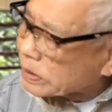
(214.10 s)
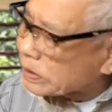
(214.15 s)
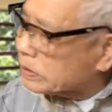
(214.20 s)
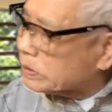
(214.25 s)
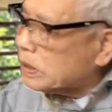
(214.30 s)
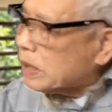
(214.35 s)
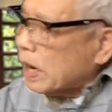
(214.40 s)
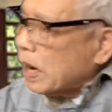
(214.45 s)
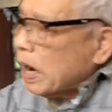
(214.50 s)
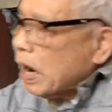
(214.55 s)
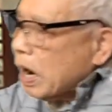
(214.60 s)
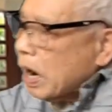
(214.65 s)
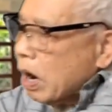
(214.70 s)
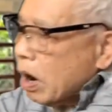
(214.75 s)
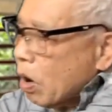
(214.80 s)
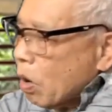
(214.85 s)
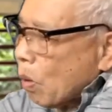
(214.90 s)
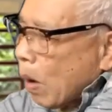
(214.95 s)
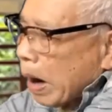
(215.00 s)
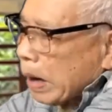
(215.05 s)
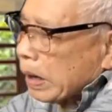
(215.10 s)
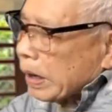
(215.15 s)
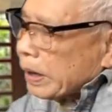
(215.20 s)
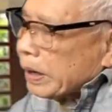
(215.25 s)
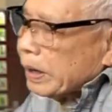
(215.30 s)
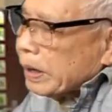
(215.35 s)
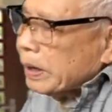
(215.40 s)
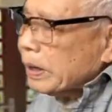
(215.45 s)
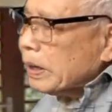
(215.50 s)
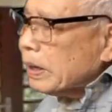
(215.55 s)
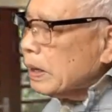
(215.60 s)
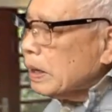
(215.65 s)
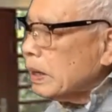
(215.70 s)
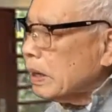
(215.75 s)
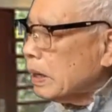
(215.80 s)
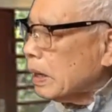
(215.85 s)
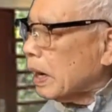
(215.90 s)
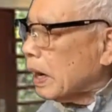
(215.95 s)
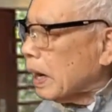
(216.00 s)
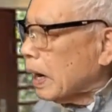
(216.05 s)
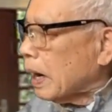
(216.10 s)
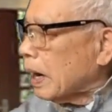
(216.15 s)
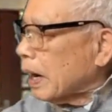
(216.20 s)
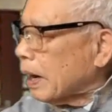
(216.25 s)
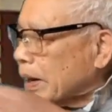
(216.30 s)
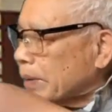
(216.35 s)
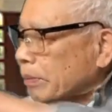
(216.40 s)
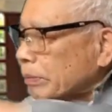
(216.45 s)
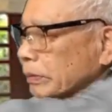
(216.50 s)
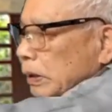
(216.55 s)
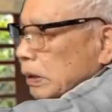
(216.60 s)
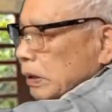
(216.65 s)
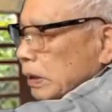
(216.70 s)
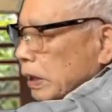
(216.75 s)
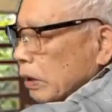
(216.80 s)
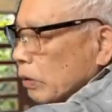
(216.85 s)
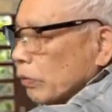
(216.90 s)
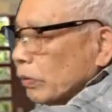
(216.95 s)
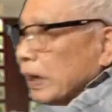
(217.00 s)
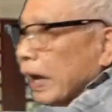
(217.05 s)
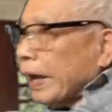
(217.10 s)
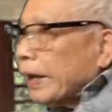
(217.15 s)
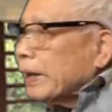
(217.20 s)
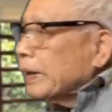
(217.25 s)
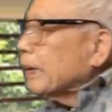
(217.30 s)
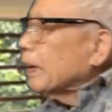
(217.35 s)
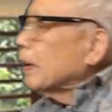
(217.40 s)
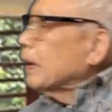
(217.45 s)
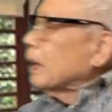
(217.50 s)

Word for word: sử uh, Hoa Kỳ uh, từ cái cuốn này